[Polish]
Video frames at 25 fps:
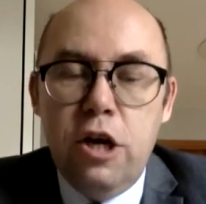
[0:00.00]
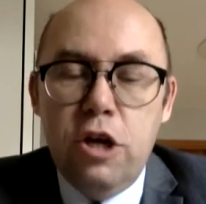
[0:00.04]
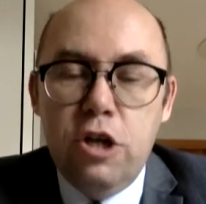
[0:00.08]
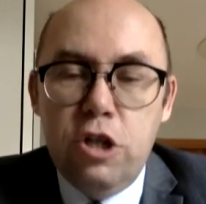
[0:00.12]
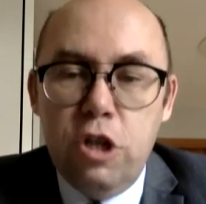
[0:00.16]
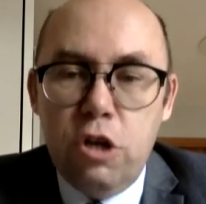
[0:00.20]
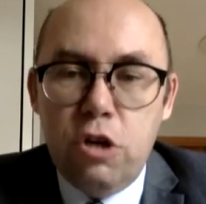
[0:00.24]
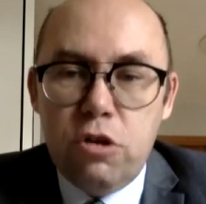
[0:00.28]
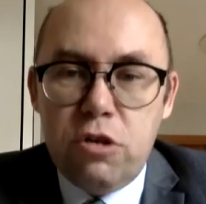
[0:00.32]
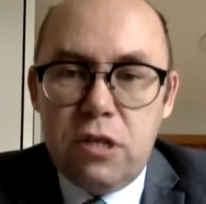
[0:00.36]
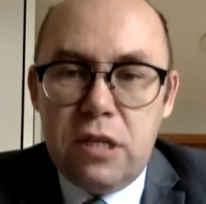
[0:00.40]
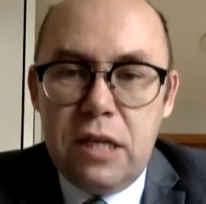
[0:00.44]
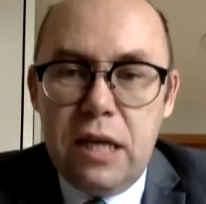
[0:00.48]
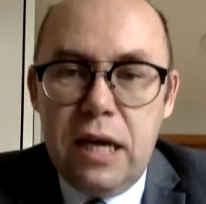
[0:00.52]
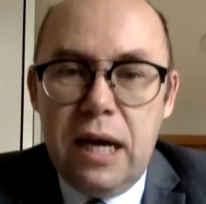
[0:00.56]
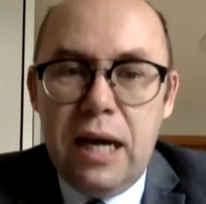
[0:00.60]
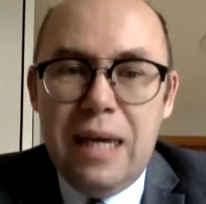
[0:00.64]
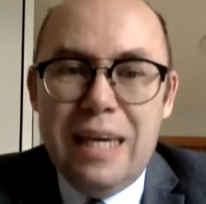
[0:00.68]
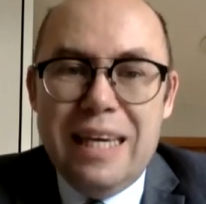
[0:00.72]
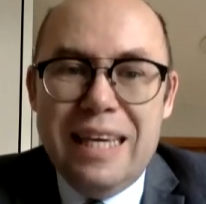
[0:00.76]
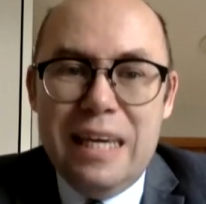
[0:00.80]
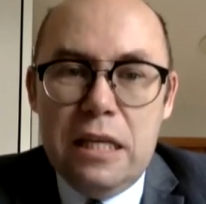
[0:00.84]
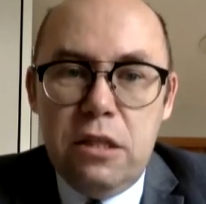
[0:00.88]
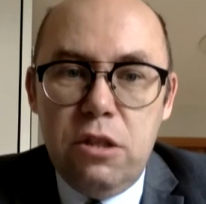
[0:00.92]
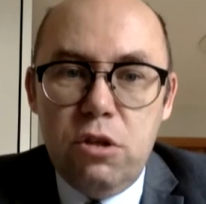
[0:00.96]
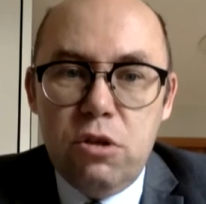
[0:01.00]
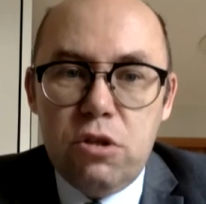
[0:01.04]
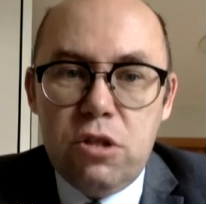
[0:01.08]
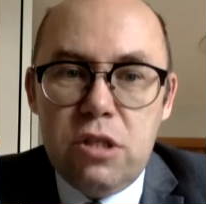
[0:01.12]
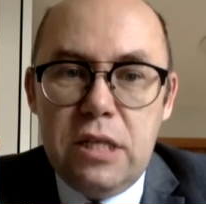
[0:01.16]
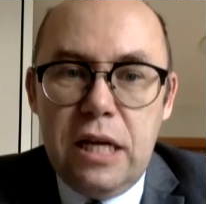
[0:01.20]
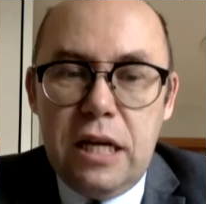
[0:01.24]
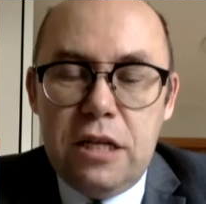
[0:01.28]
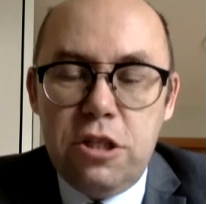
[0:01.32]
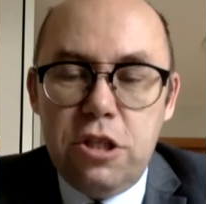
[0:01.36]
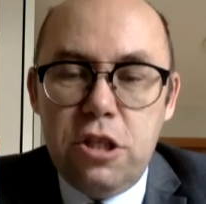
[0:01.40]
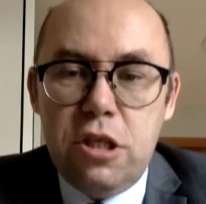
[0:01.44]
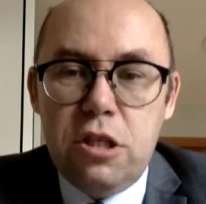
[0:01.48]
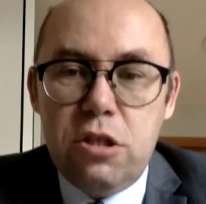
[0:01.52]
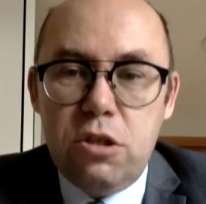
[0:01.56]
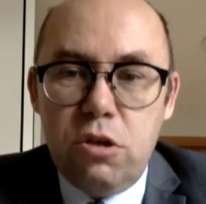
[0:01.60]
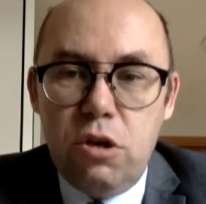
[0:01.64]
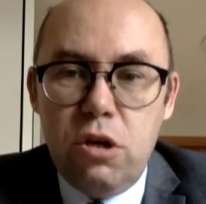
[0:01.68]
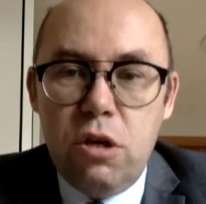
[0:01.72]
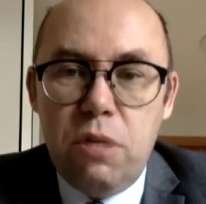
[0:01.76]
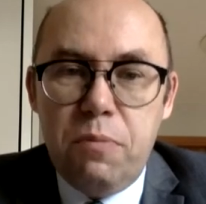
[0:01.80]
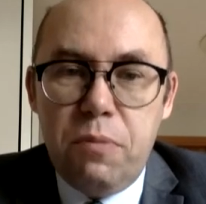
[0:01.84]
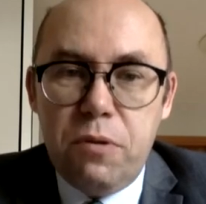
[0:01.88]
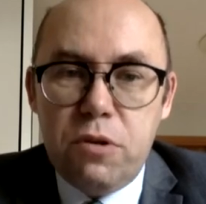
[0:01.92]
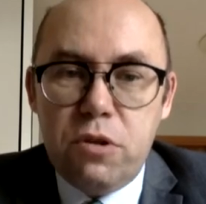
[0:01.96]
Rosja jednoznacznie
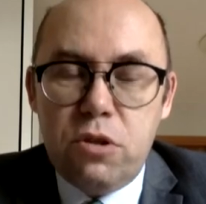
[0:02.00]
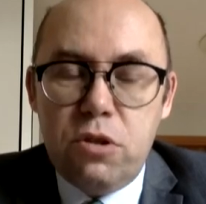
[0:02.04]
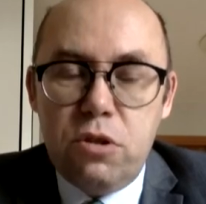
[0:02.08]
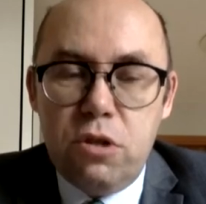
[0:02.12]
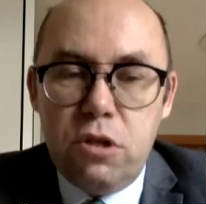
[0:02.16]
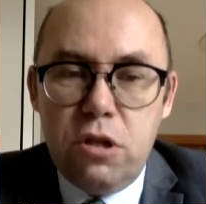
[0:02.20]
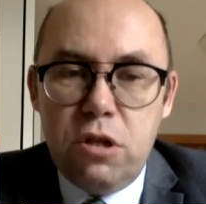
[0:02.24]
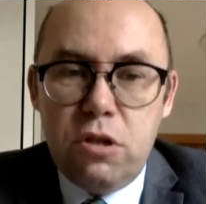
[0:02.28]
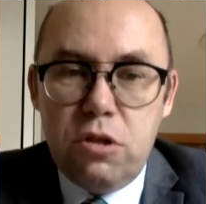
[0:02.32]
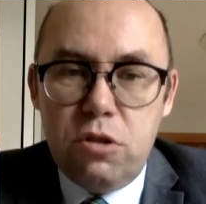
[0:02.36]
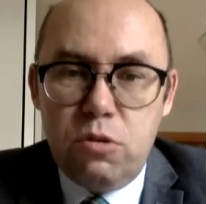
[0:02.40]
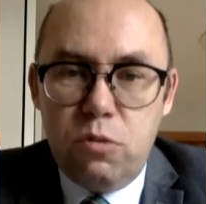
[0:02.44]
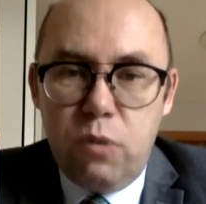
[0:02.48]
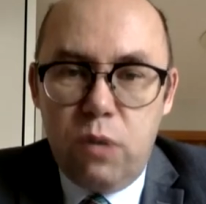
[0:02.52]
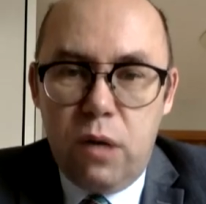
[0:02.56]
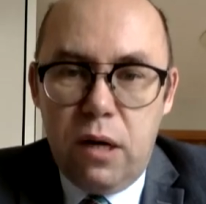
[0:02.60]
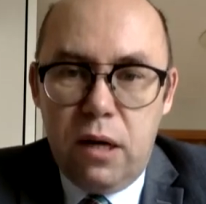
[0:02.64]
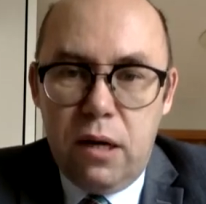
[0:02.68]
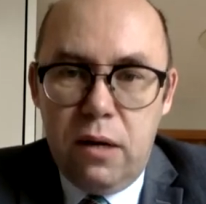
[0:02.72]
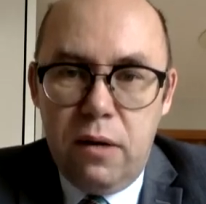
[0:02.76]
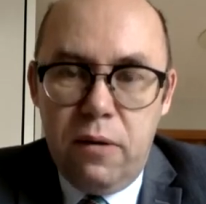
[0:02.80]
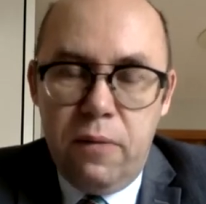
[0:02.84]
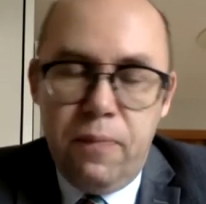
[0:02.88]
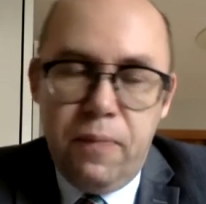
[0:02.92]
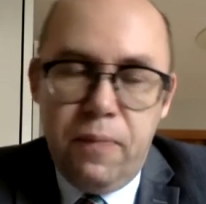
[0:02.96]
stoi po stronie zła.